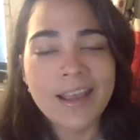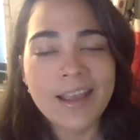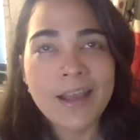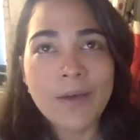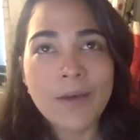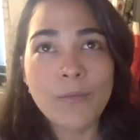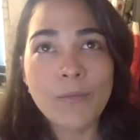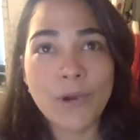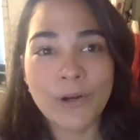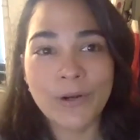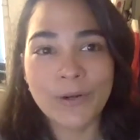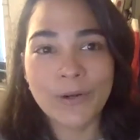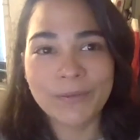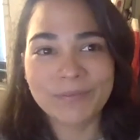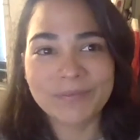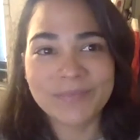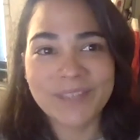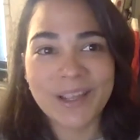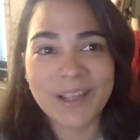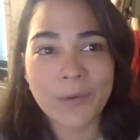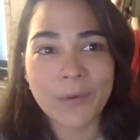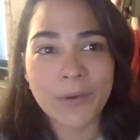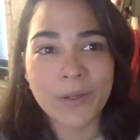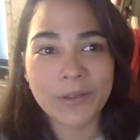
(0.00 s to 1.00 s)
Bueno,
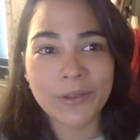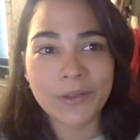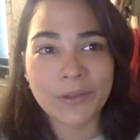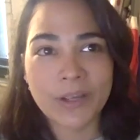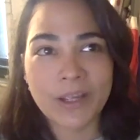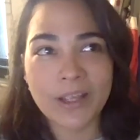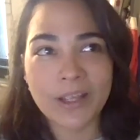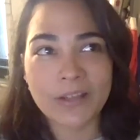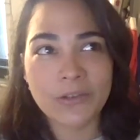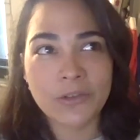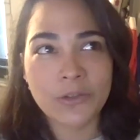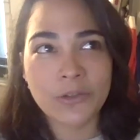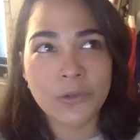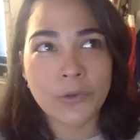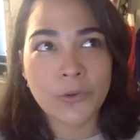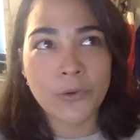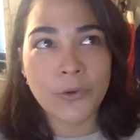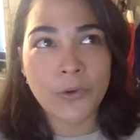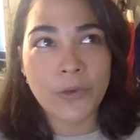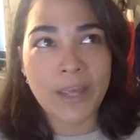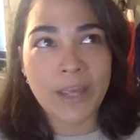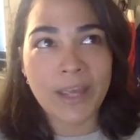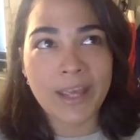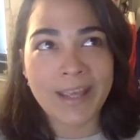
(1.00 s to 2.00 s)
te cuento que
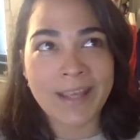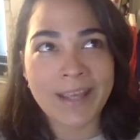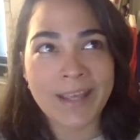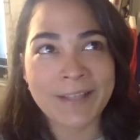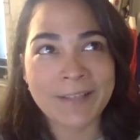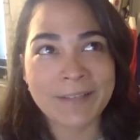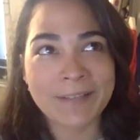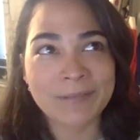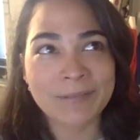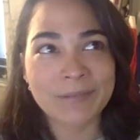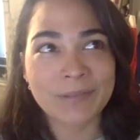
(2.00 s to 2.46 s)
yo em,